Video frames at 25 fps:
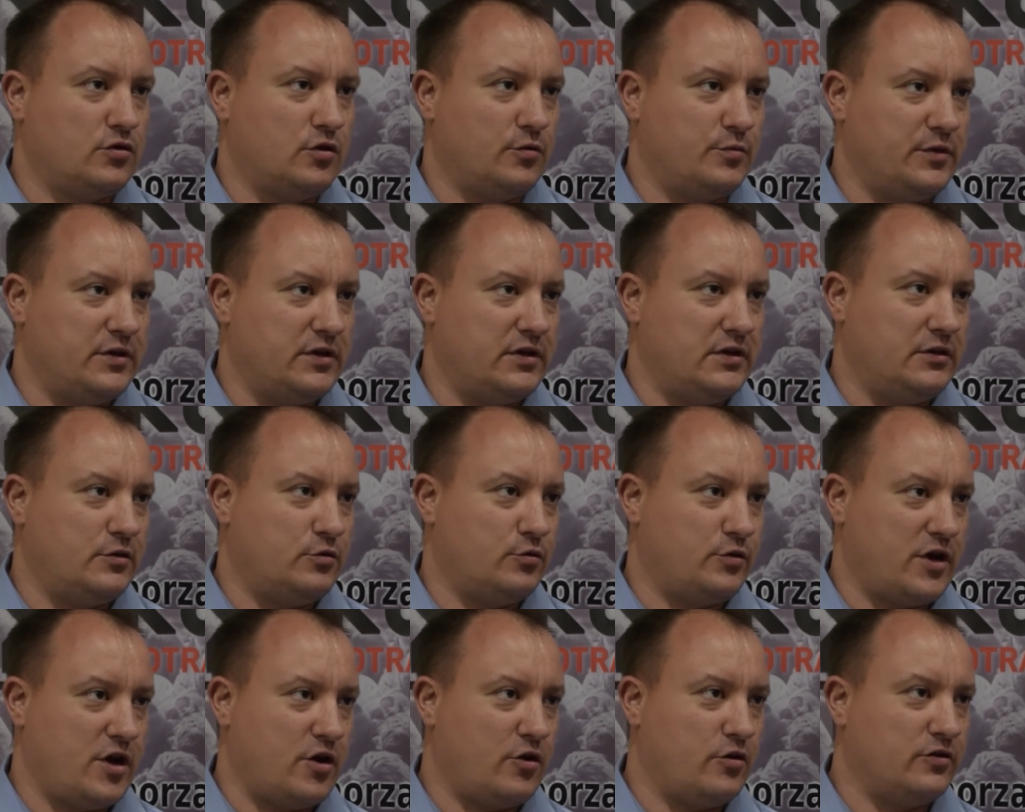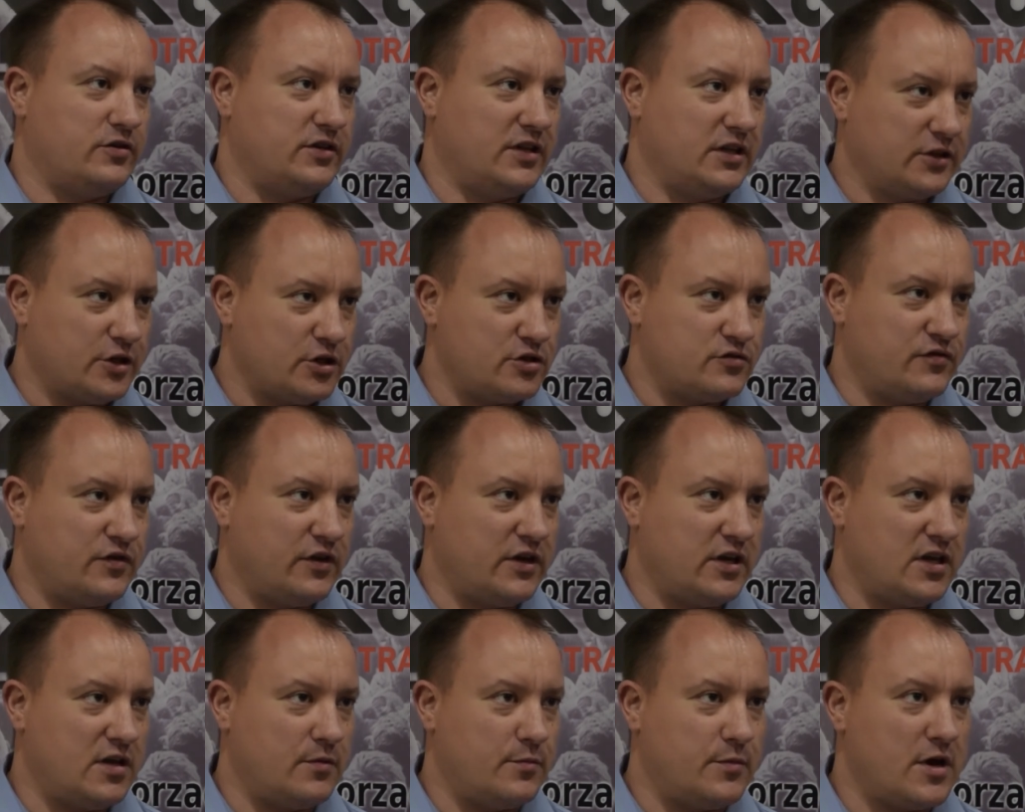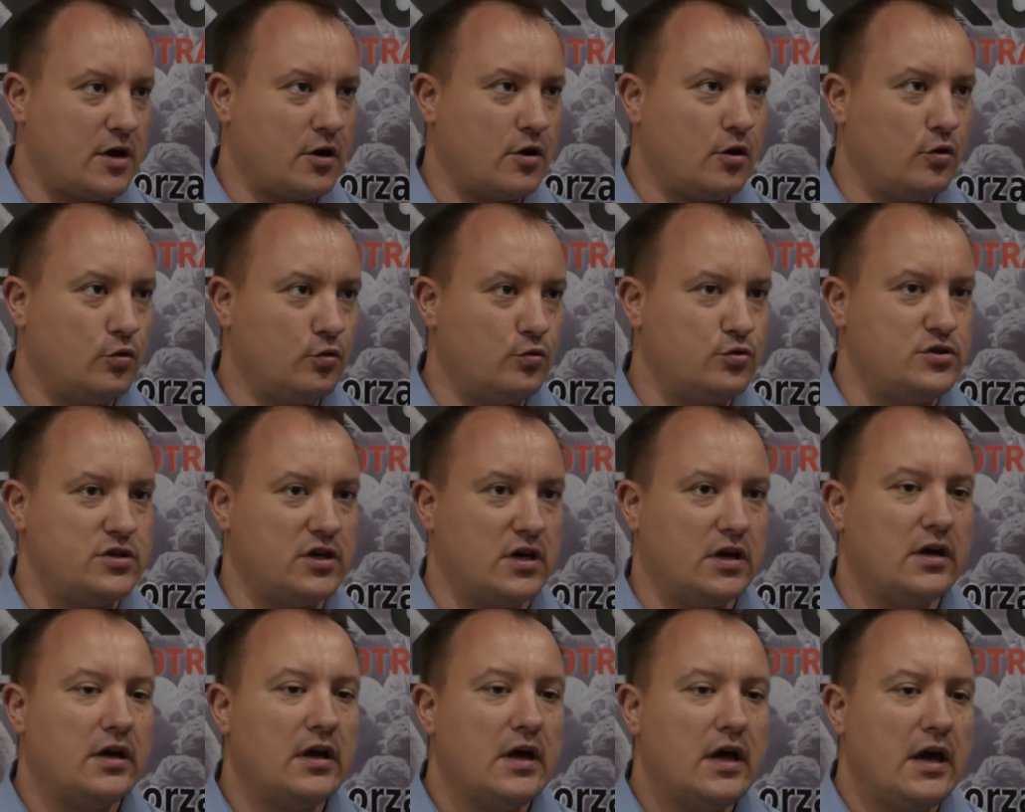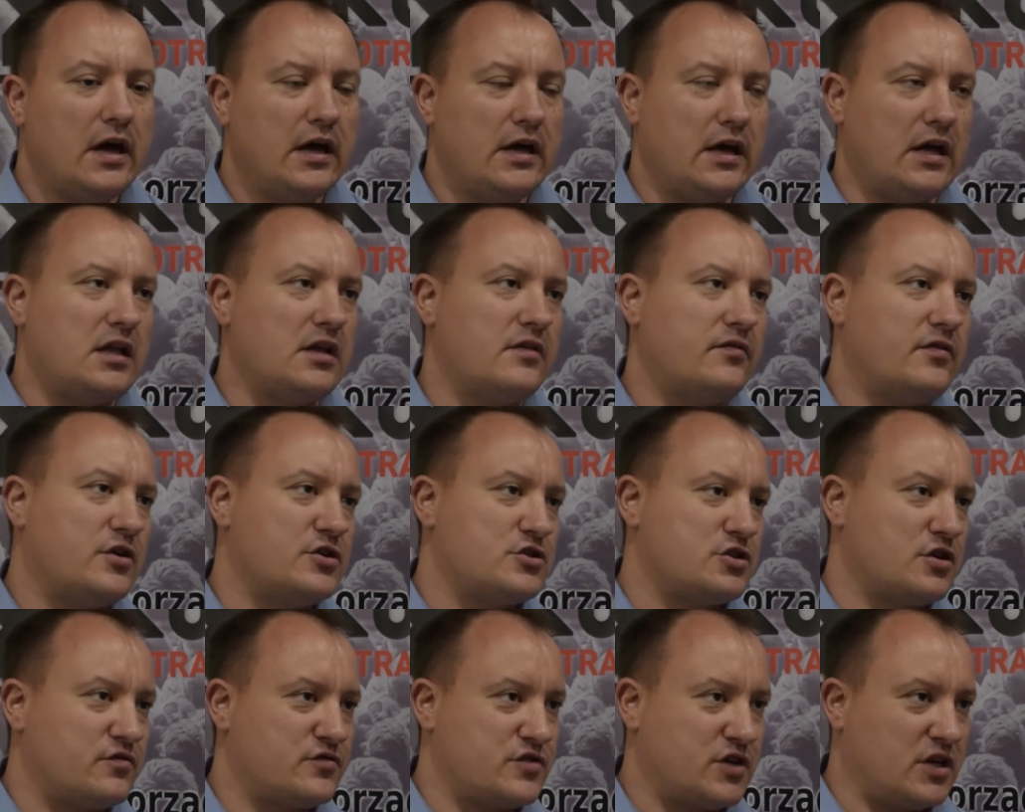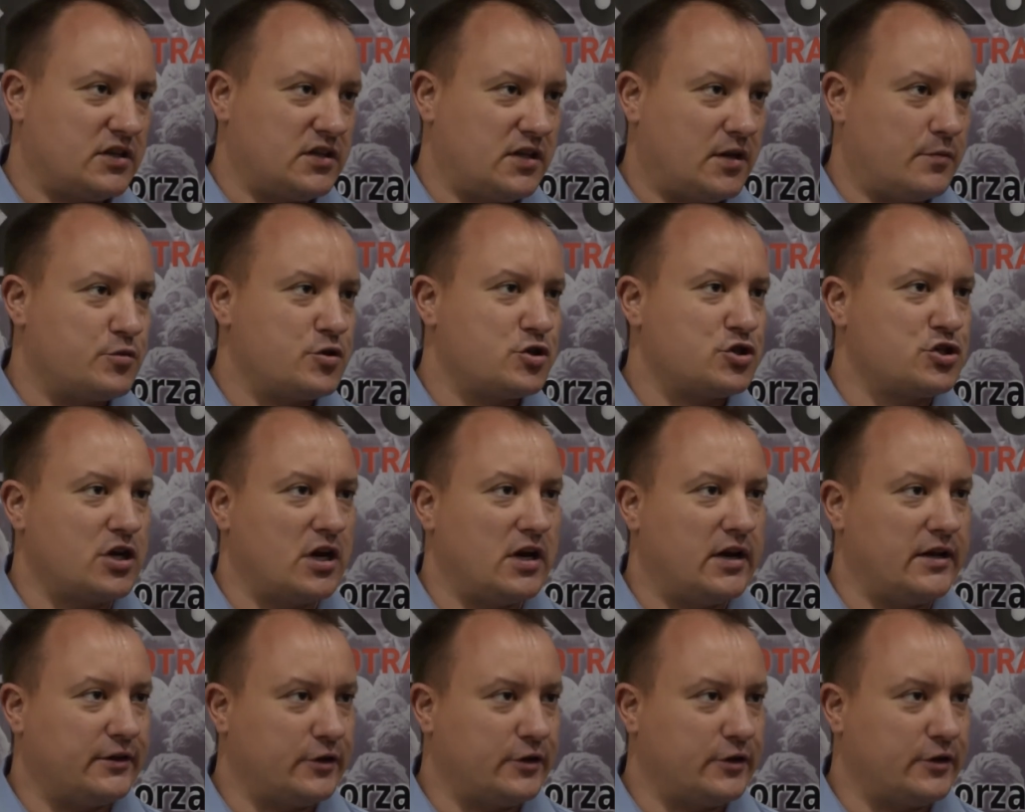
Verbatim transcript: to my drugiego dnia też wyginiemy jako ludzie. Ja nie wierzę w żadne pszczele